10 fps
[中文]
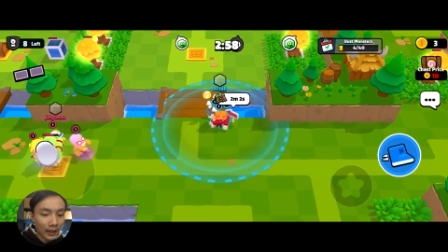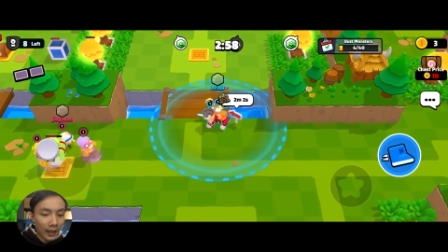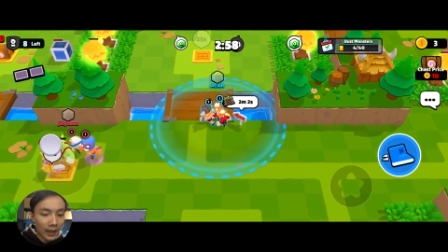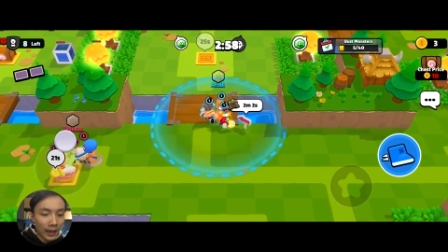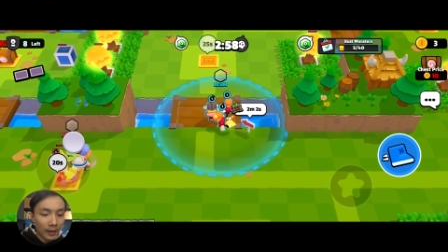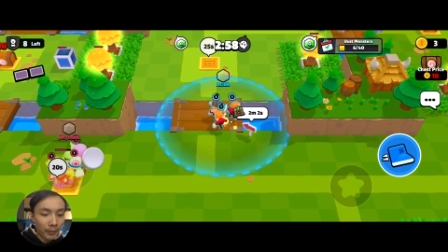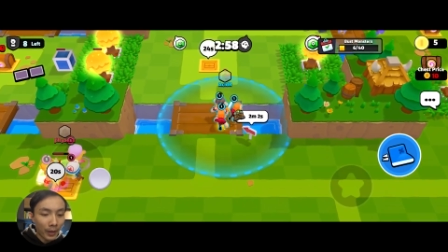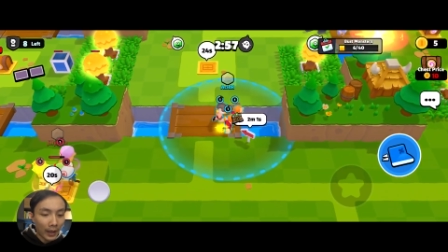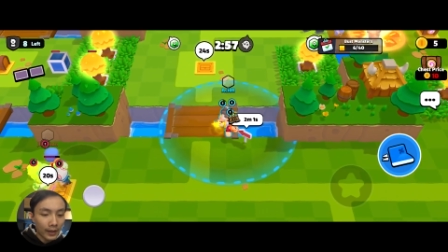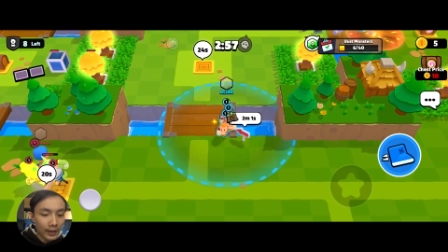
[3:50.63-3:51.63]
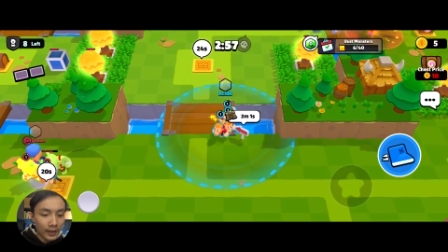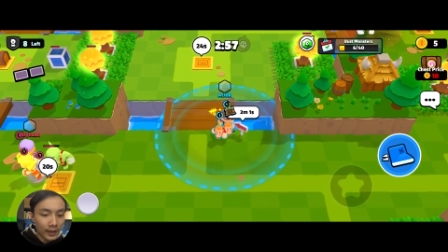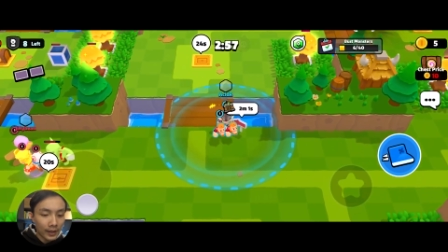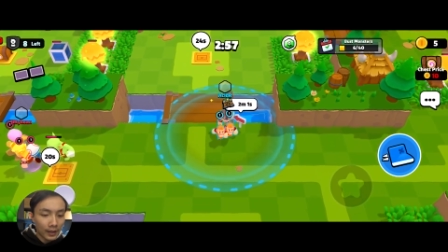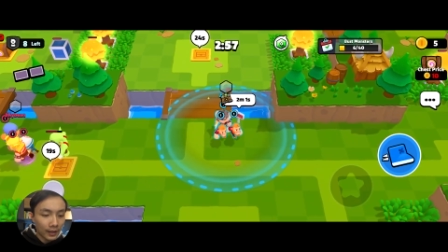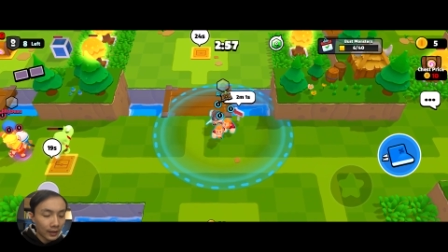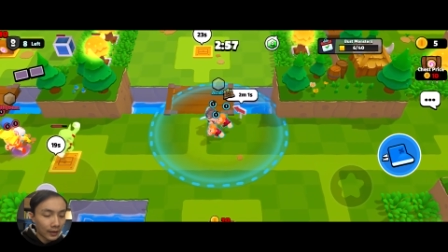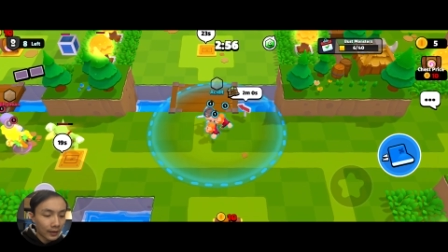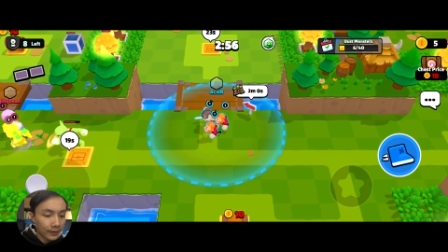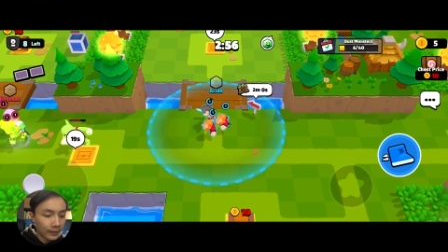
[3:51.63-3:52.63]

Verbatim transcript: 他还把了这个